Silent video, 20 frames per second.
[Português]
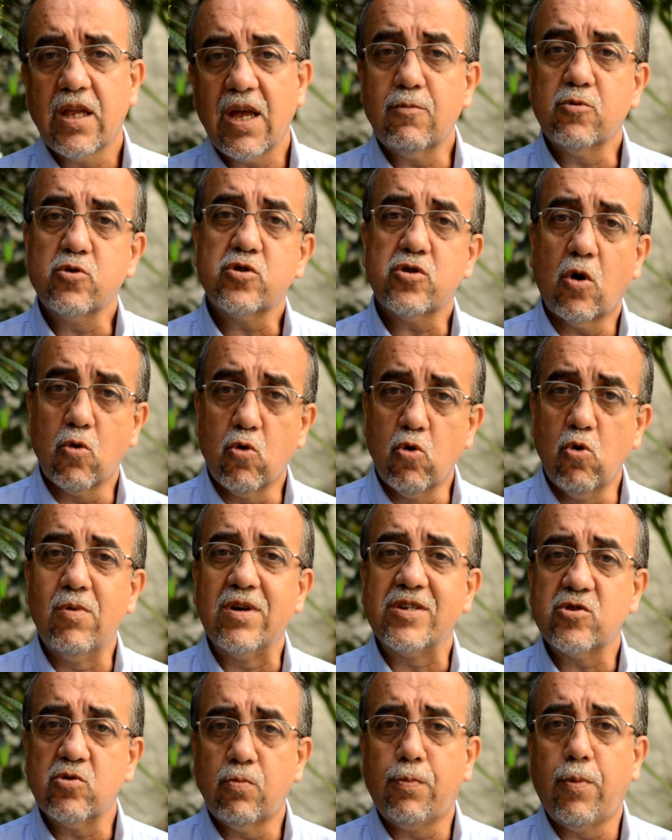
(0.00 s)
Temos
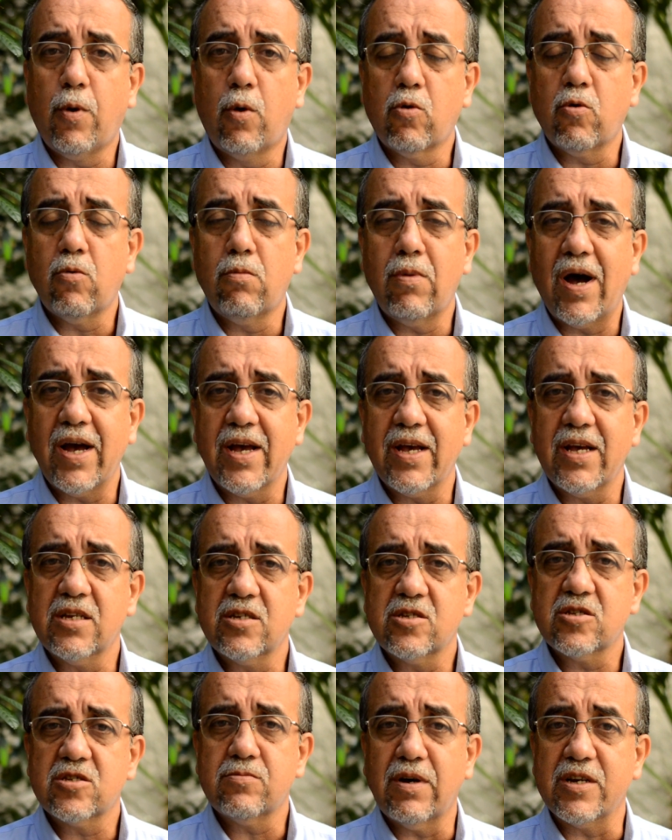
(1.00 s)
algumas um pouco
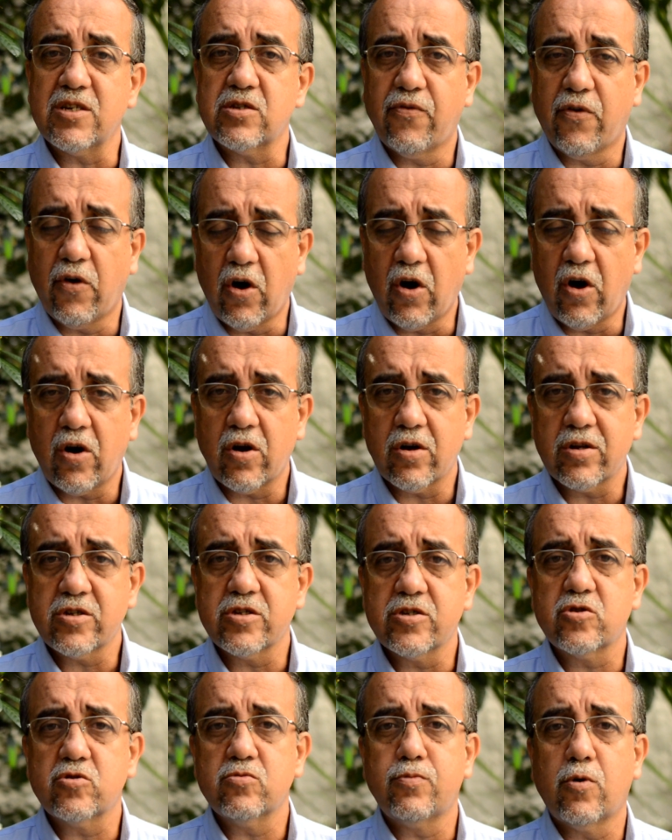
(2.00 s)
mais, mais
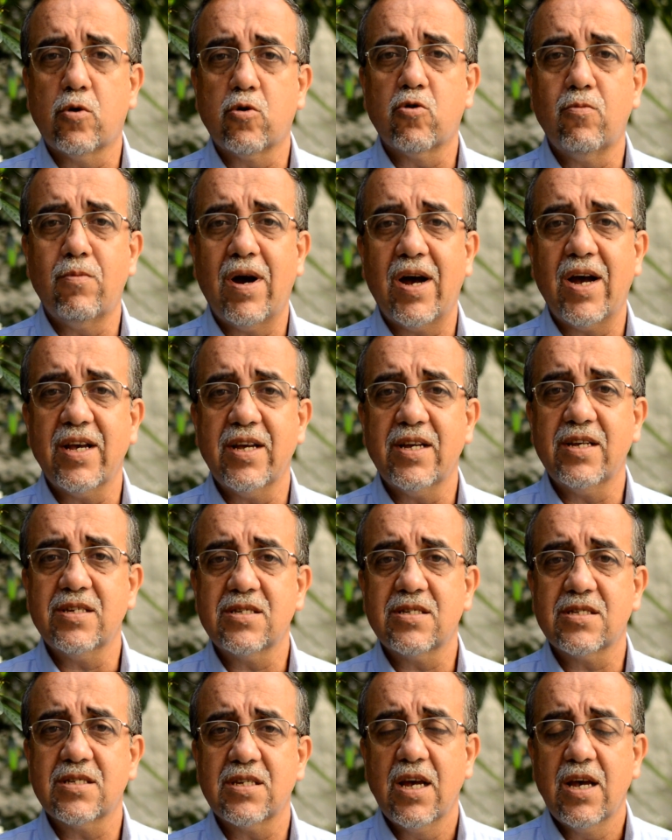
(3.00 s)
fortes, um pouco
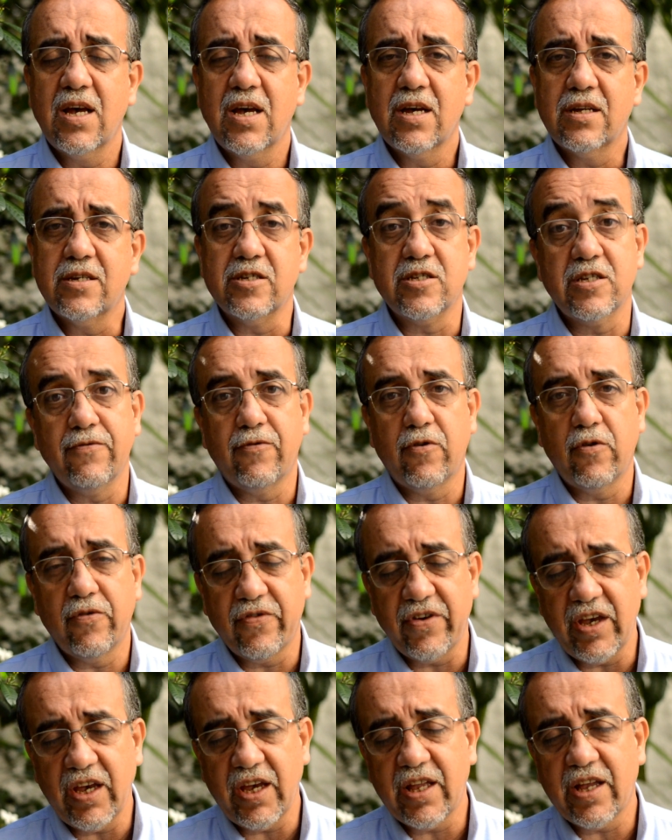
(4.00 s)
mais
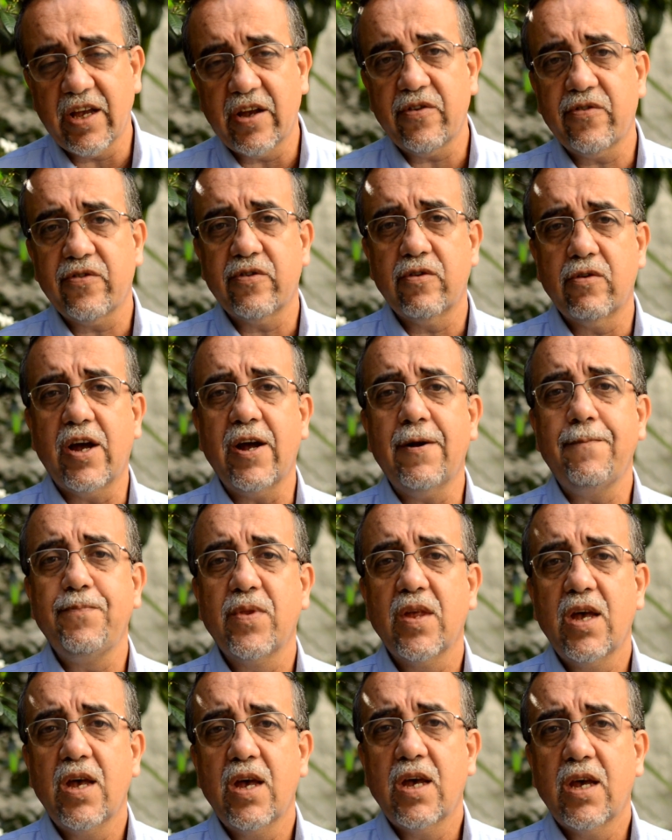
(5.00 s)
desenvolvidas, né?
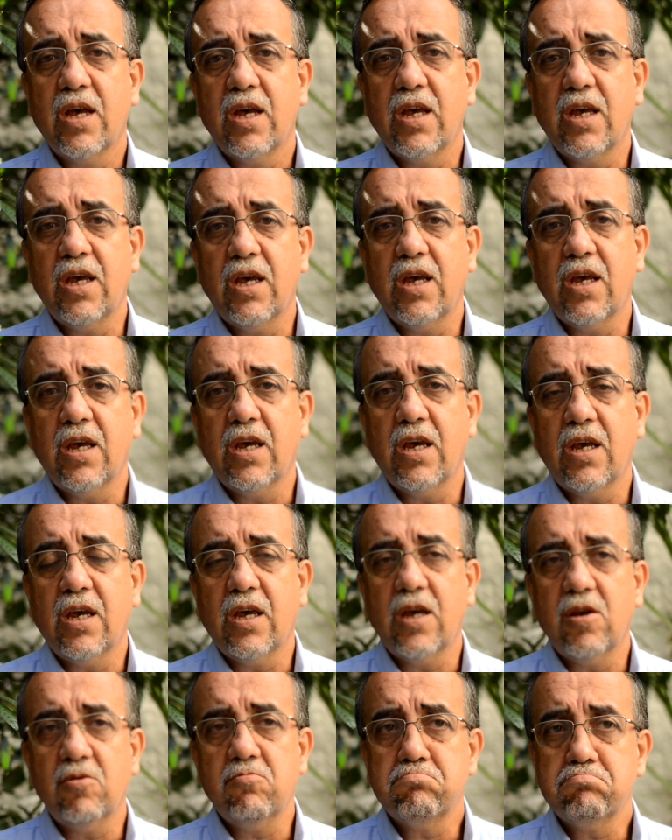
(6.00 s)

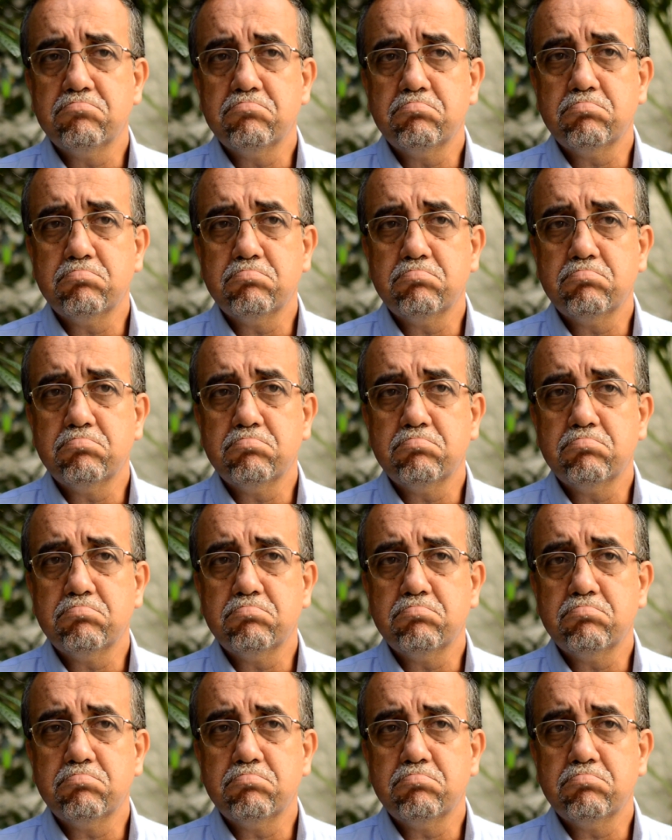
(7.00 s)
E